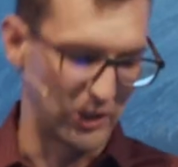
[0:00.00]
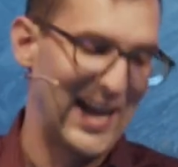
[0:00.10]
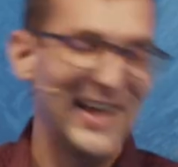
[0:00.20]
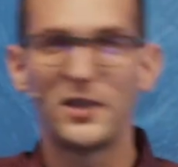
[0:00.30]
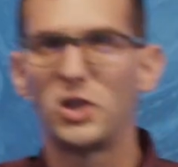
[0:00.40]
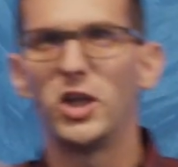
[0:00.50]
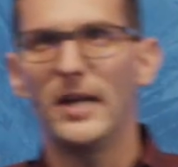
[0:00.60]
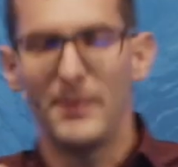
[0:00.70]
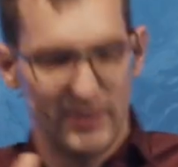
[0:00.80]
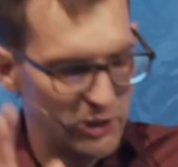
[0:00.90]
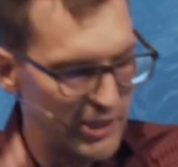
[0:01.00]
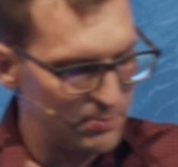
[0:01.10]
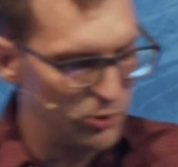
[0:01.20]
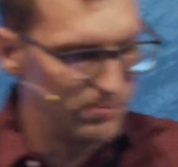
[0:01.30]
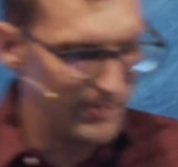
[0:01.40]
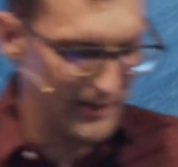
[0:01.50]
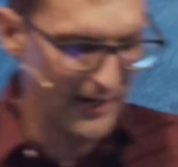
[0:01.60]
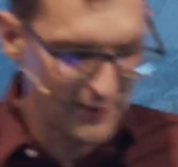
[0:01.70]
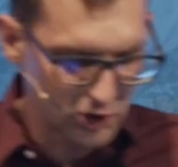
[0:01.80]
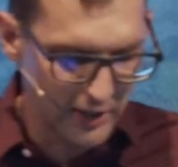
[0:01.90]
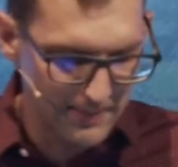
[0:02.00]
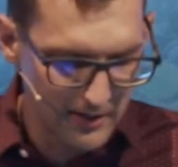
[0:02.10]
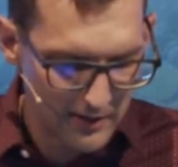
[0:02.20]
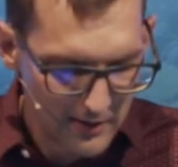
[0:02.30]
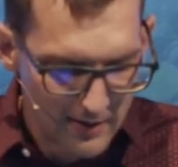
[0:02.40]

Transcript: oder hat geschrieben, der schreibt nicht mehr, der hat geschrieben,